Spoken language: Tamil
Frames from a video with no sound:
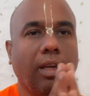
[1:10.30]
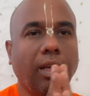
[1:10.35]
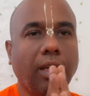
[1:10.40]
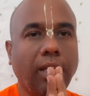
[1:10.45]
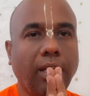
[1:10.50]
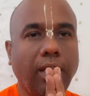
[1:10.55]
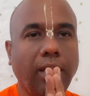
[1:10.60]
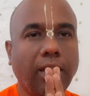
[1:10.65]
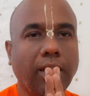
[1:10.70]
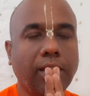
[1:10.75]

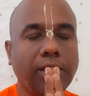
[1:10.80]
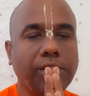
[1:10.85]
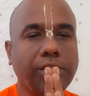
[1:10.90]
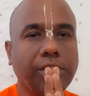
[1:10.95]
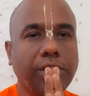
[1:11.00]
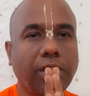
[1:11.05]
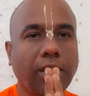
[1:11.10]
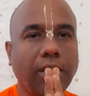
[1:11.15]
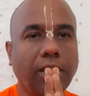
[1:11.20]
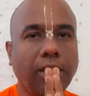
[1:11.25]
ஹரே
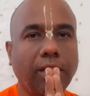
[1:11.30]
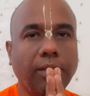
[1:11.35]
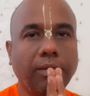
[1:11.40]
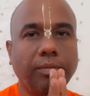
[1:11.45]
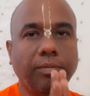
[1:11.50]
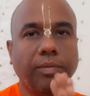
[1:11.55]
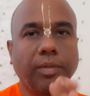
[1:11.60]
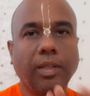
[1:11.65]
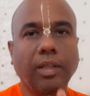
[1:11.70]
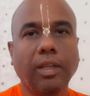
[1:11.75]
கிருஷ்ணா
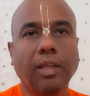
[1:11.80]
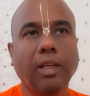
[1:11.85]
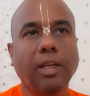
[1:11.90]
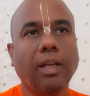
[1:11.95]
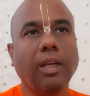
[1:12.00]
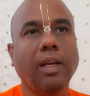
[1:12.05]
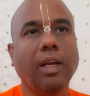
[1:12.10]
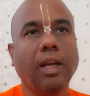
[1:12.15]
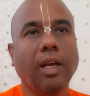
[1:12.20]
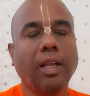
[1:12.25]

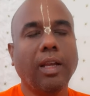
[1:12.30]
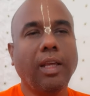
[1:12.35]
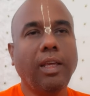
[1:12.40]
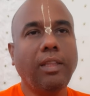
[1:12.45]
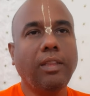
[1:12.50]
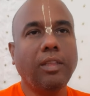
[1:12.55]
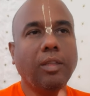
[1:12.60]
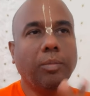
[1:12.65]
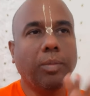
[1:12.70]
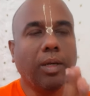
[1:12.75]

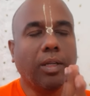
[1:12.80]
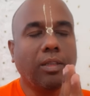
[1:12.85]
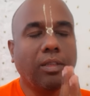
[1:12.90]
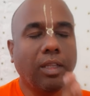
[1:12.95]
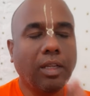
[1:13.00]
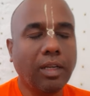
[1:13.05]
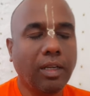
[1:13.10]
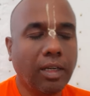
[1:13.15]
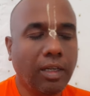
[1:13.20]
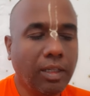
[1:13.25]
அனைத்து
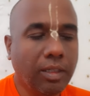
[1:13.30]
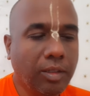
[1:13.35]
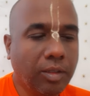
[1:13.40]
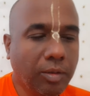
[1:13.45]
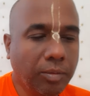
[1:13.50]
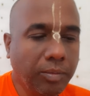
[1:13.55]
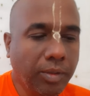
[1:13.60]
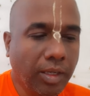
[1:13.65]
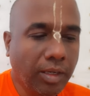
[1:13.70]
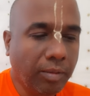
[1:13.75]

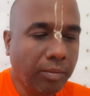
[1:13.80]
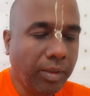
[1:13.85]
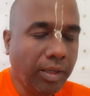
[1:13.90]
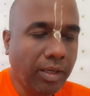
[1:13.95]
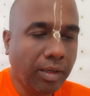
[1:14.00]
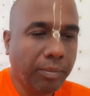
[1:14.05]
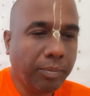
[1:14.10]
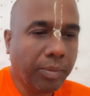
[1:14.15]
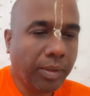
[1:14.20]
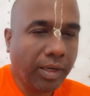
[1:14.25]
பக்தர்களுக்கும் என்
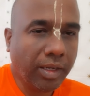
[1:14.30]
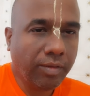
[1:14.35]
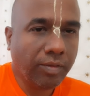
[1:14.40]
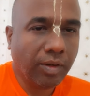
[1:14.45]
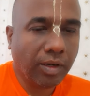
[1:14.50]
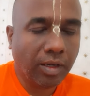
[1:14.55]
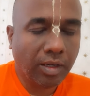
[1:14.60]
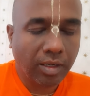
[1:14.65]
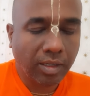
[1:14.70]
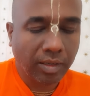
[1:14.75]
மிக
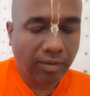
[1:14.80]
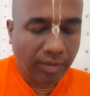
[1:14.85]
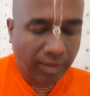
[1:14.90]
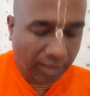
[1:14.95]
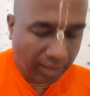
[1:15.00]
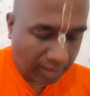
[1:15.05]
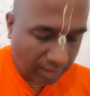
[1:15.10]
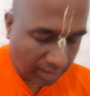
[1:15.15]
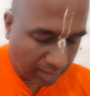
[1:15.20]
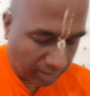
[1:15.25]
பணிவான
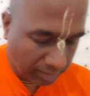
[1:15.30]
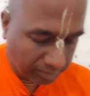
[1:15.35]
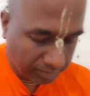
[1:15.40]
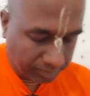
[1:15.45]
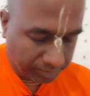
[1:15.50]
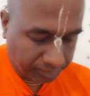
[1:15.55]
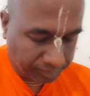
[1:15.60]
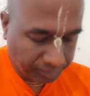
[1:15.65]
வணக்கம்